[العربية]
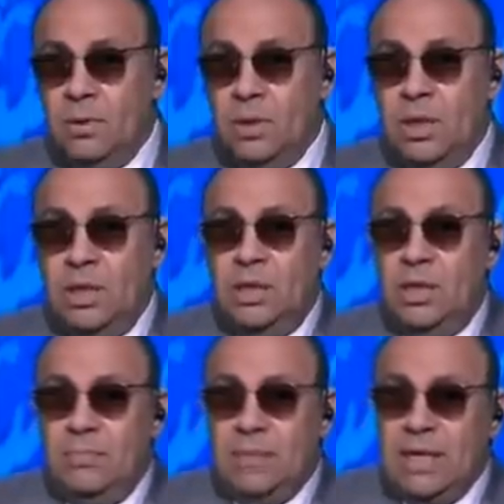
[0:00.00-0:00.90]
لأن
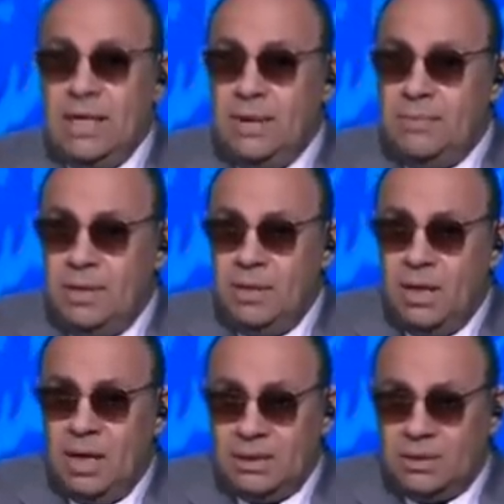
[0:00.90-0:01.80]
لما جه النبي
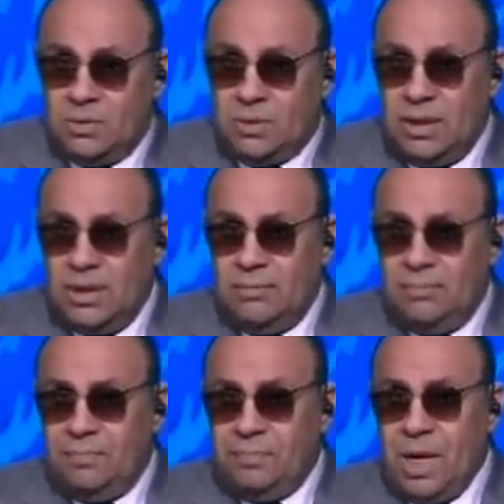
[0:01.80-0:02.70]
عليه الصلاة والسلام
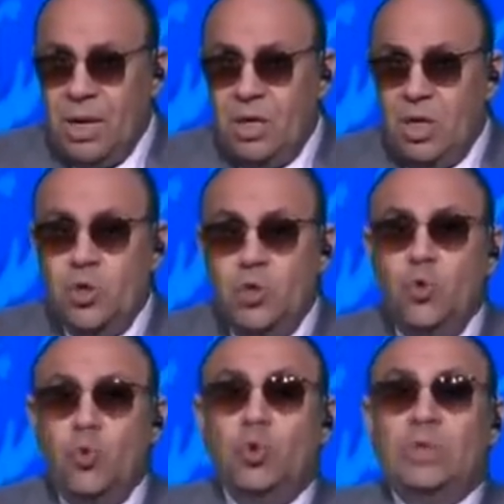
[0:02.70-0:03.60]

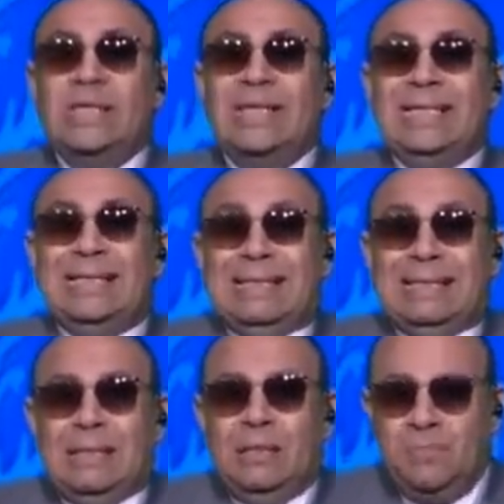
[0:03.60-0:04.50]

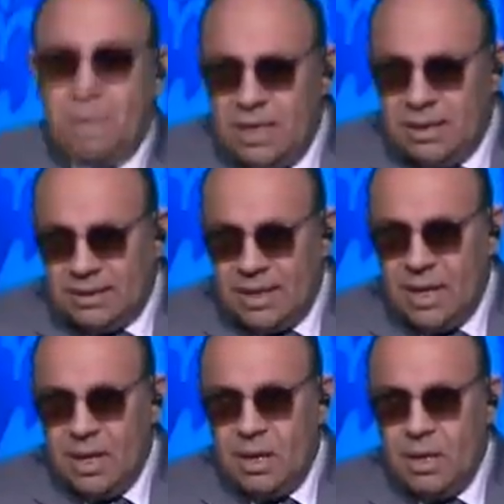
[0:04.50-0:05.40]
يوصي
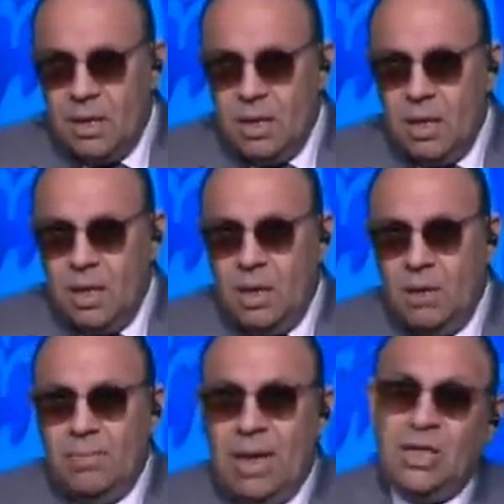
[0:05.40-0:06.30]
بالنساء
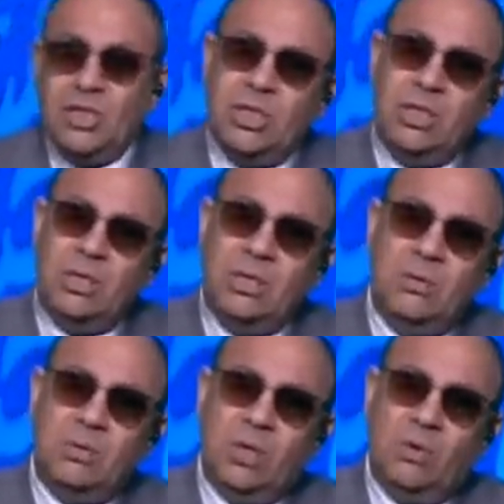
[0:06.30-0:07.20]
ما قالش
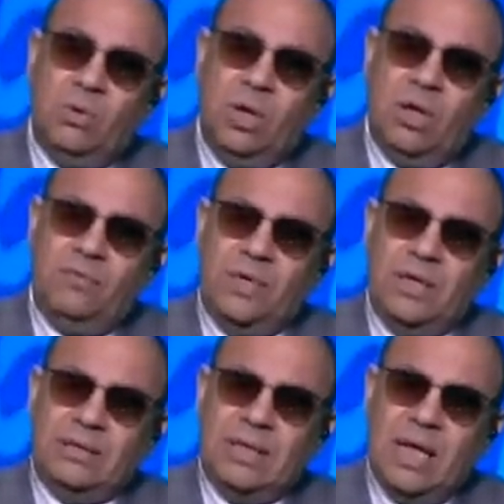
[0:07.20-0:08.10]
اتقوا الله في
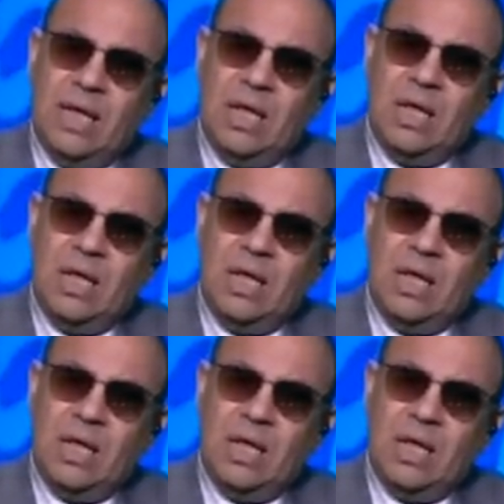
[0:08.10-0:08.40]
النساء